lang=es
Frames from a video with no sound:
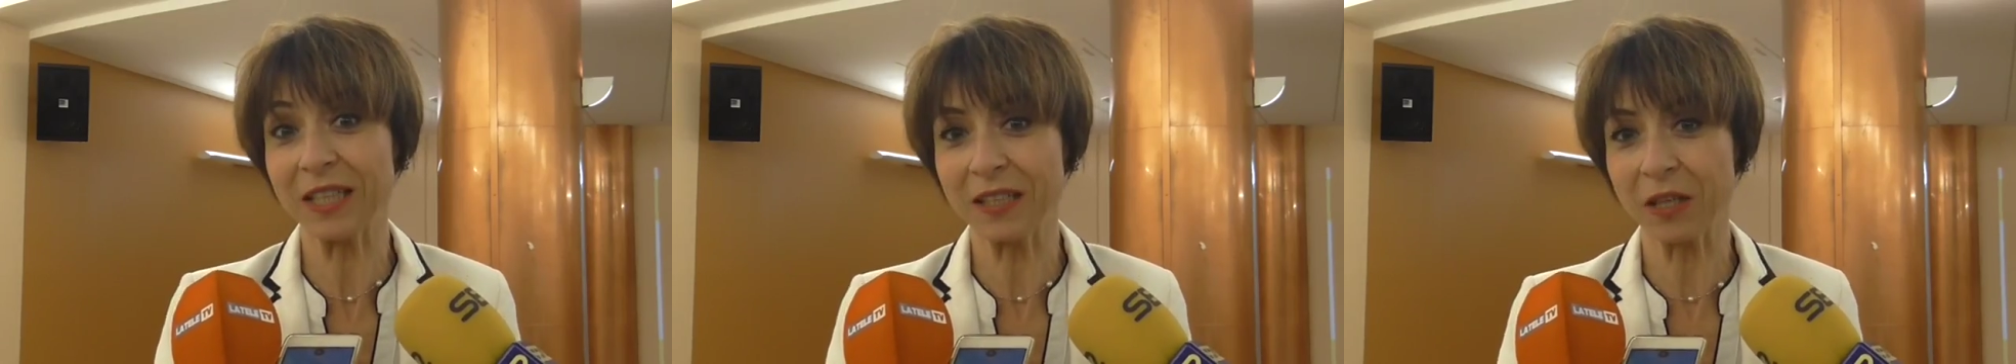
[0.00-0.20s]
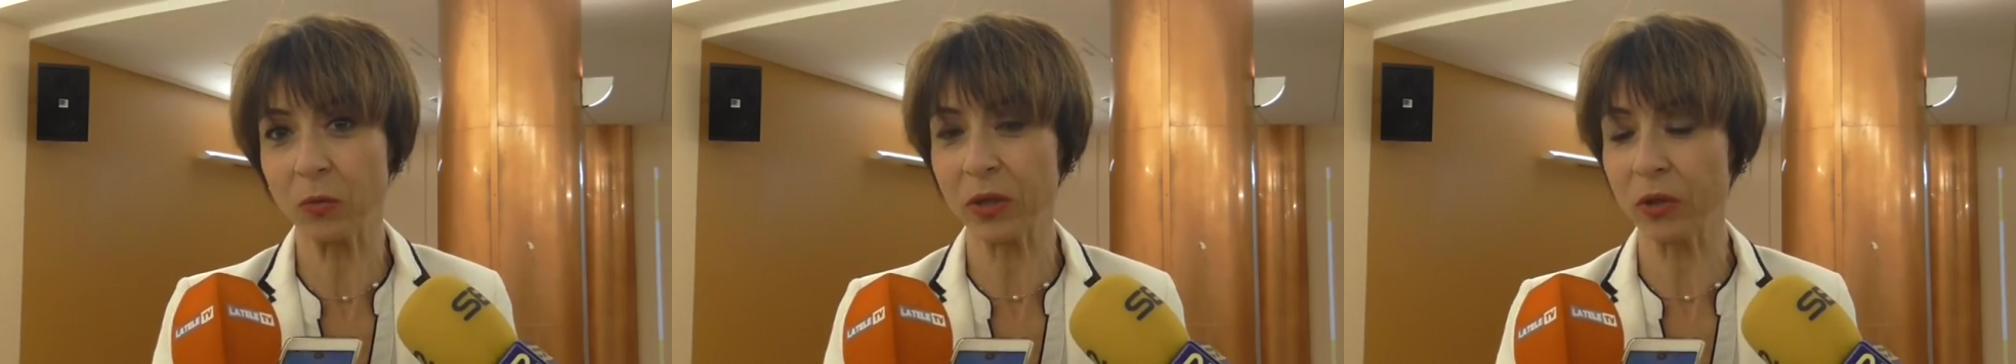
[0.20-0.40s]

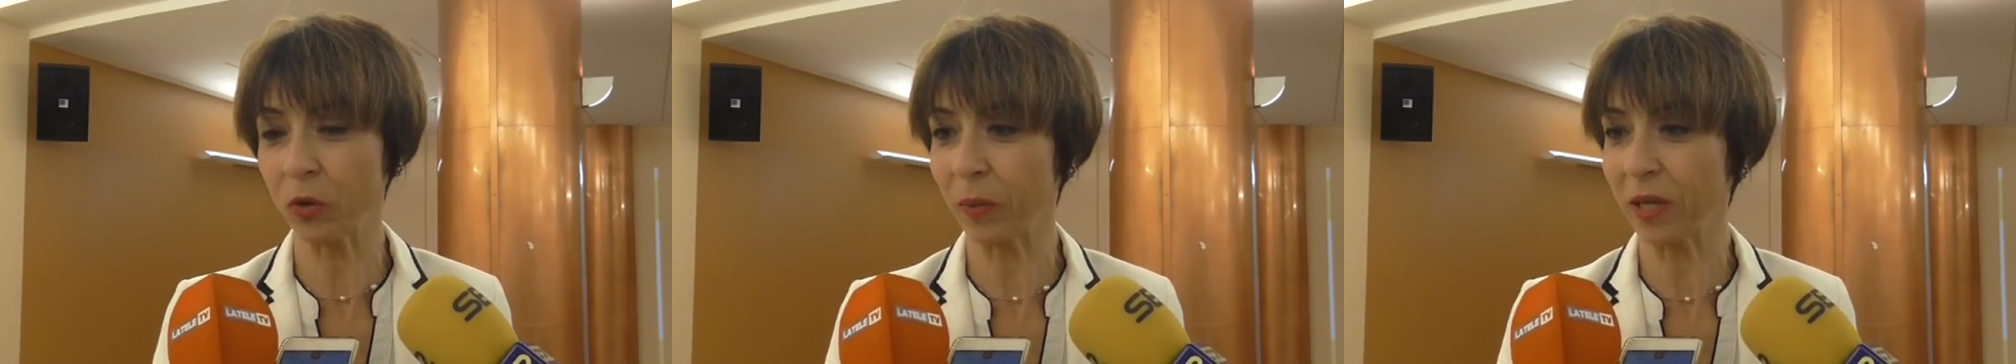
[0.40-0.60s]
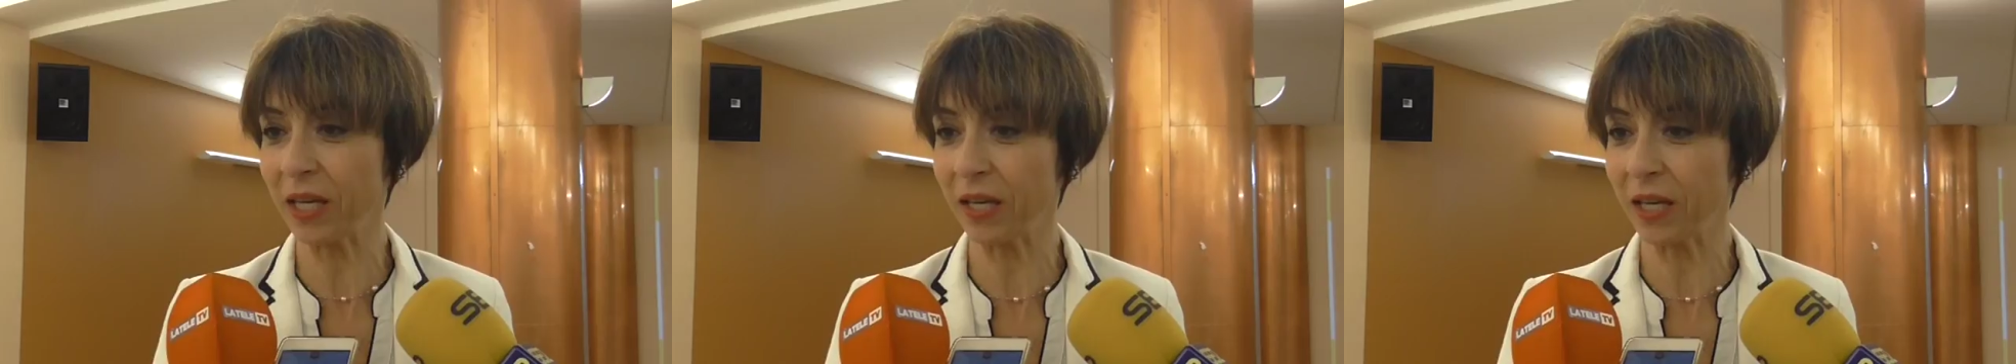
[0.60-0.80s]
y que
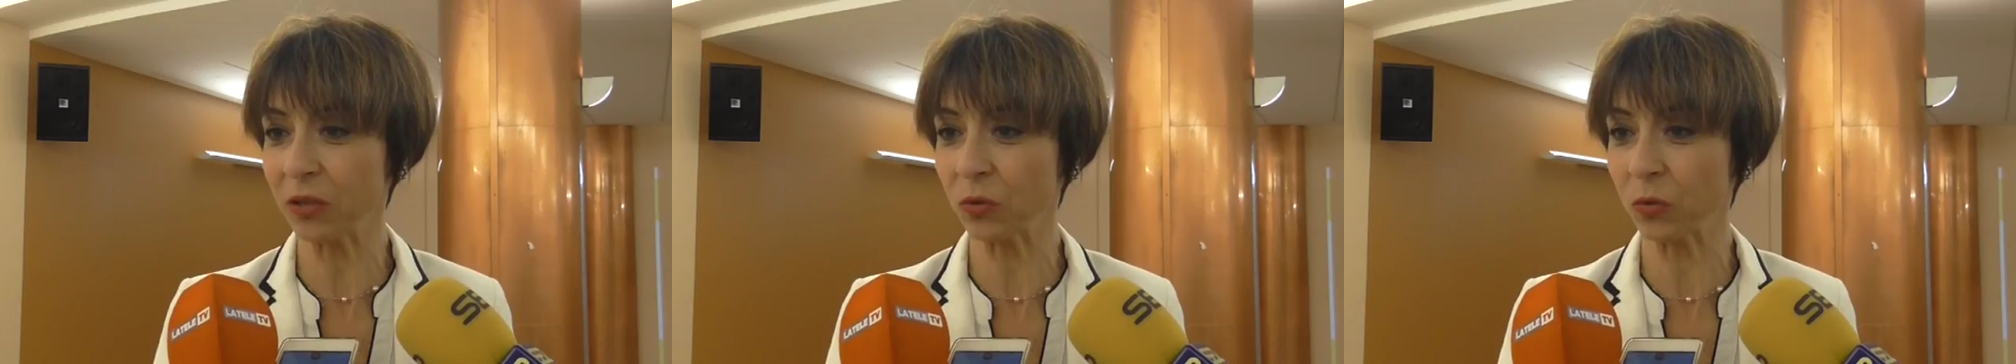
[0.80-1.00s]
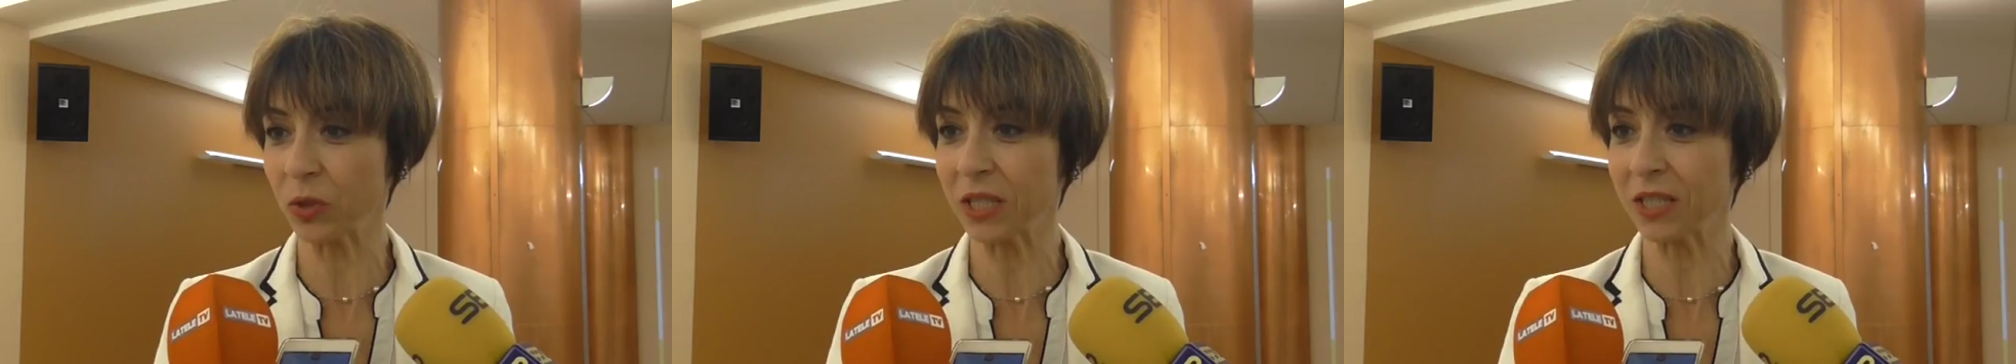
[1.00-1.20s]
cuando vayan
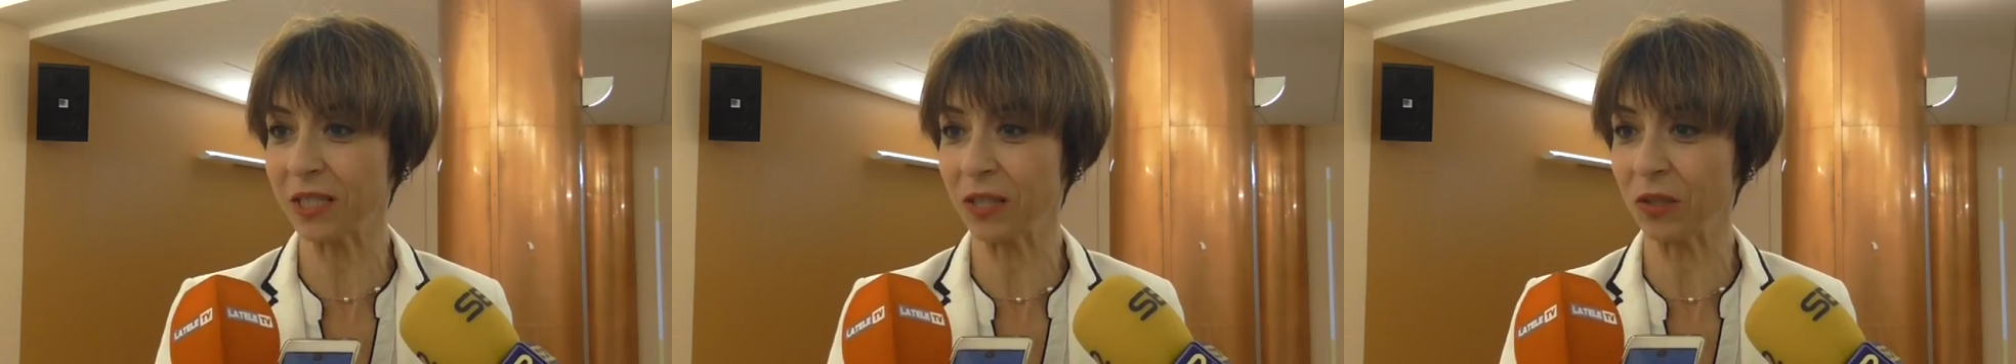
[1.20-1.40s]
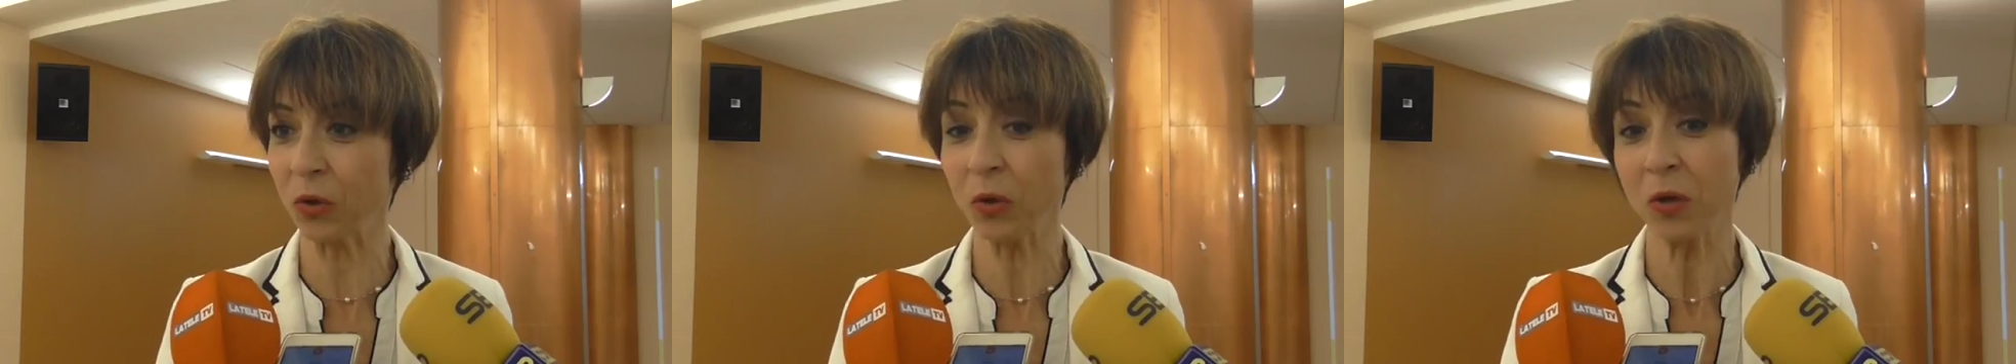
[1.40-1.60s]
a su
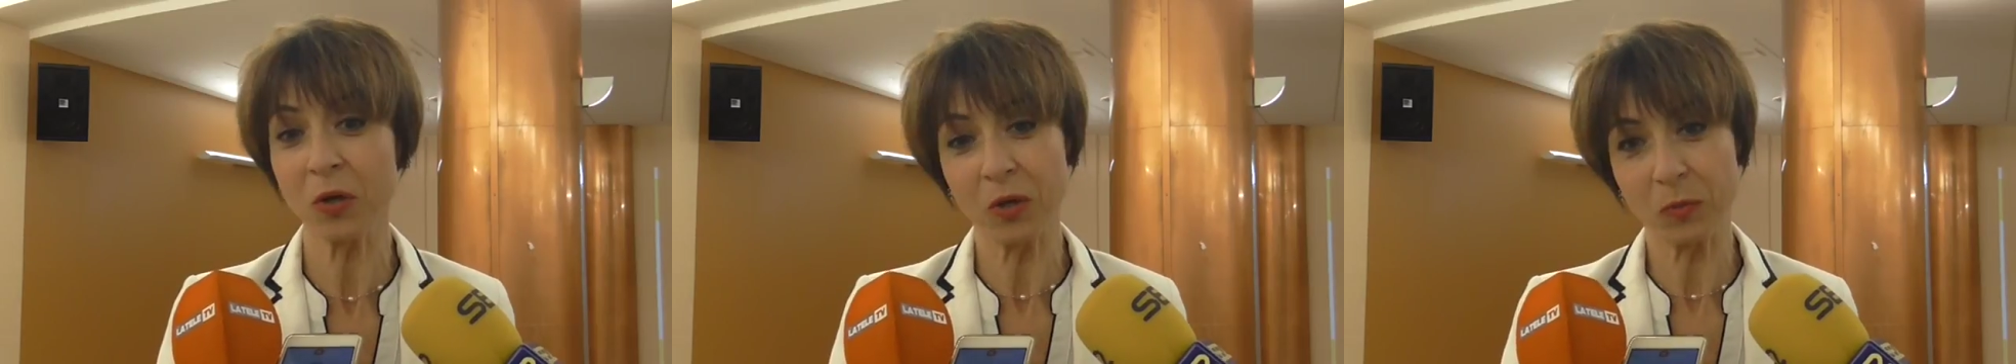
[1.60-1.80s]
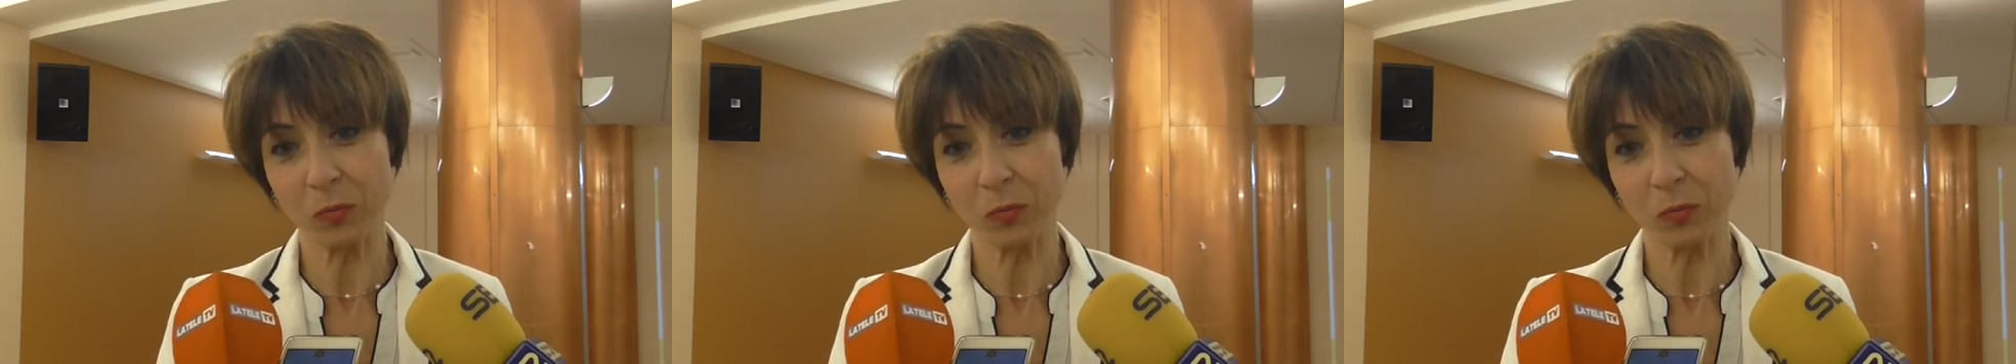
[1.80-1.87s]
destino,